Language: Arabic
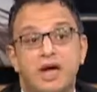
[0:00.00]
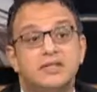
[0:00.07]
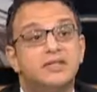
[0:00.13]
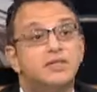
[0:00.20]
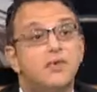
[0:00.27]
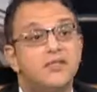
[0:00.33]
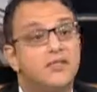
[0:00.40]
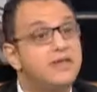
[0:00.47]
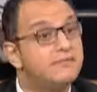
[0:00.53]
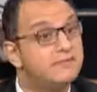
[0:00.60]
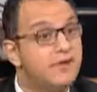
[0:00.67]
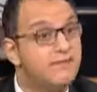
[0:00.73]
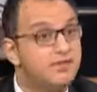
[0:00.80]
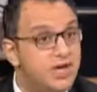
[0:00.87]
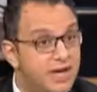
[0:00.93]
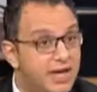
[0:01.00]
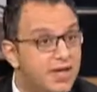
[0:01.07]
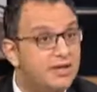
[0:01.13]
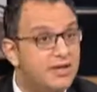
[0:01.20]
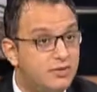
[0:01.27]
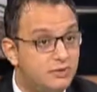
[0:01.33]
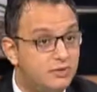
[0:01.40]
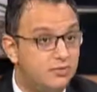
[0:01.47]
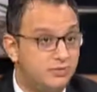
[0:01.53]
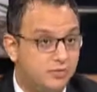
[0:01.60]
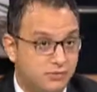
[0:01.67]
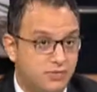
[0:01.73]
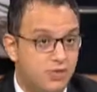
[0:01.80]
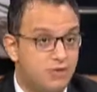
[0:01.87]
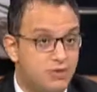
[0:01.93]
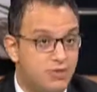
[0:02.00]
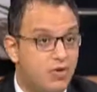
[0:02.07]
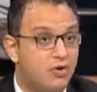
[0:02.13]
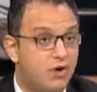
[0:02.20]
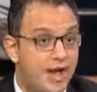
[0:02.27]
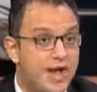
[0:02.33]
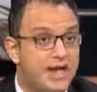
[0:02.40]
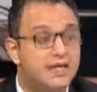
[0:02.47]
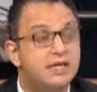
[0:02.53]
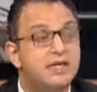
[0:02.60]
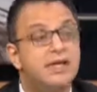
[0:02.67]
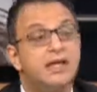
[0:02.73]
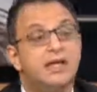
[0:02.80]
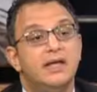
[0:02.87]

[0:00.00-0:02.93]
بعض الوظائف بقى في شركات او اخرى يعني